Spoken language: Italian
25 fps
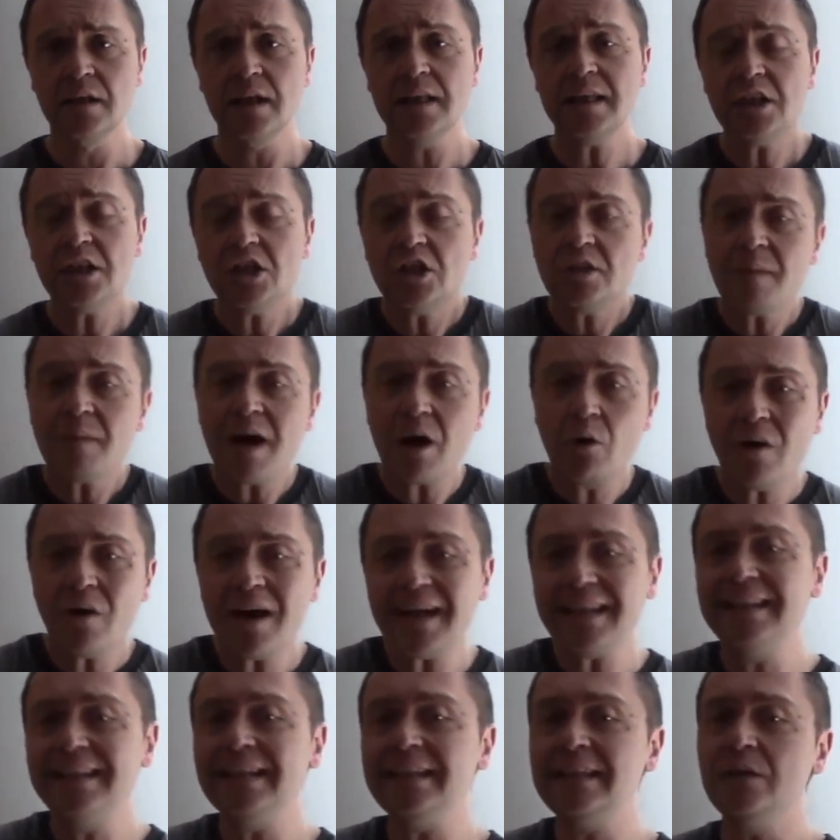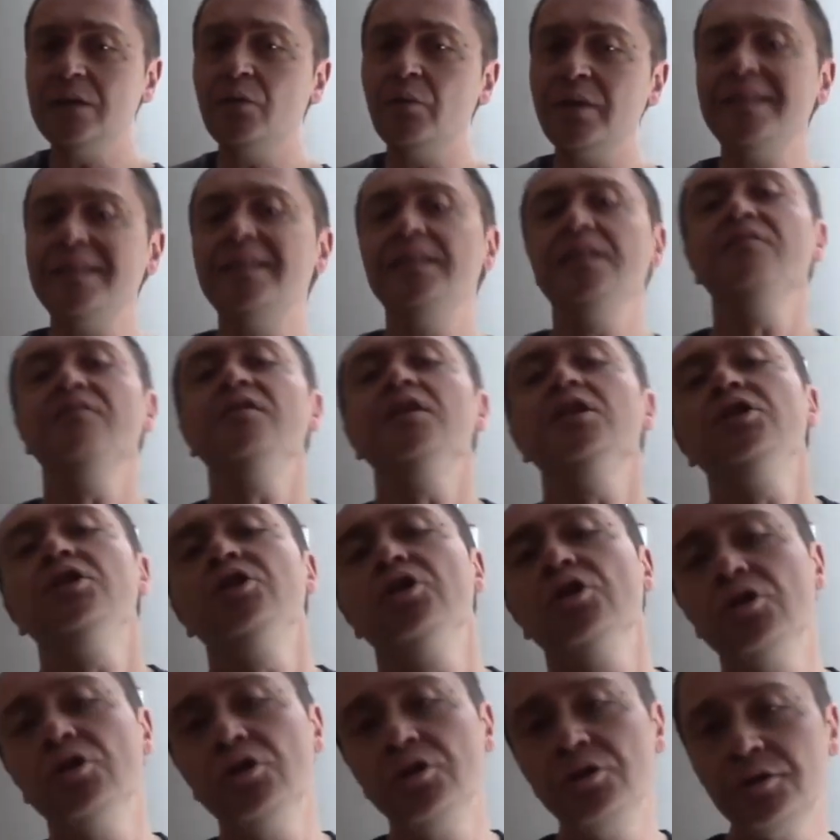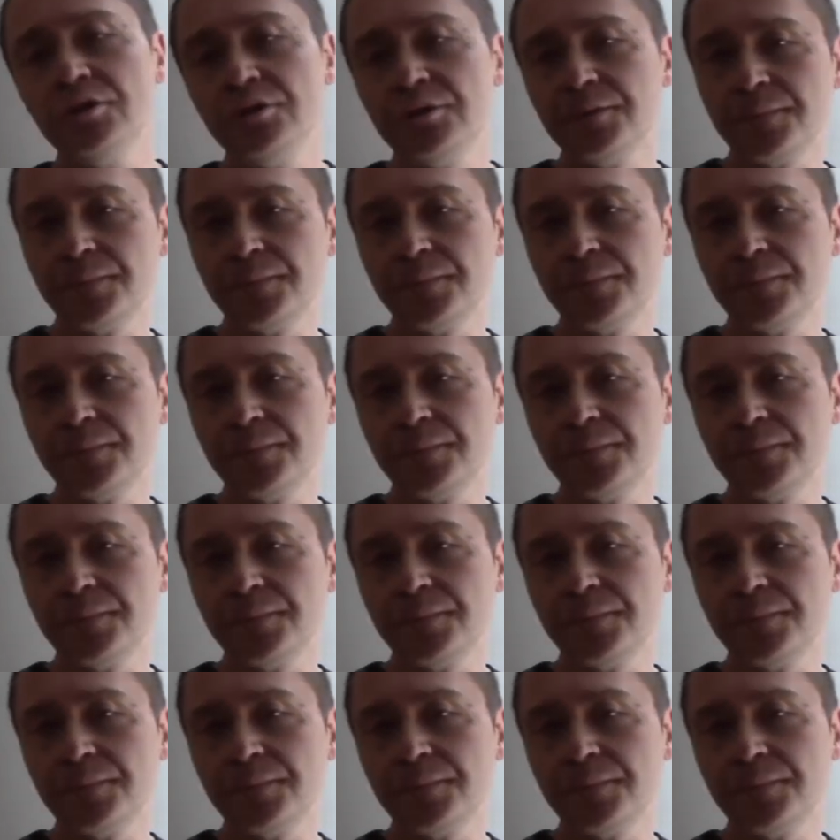gli dici ma guardati questi video.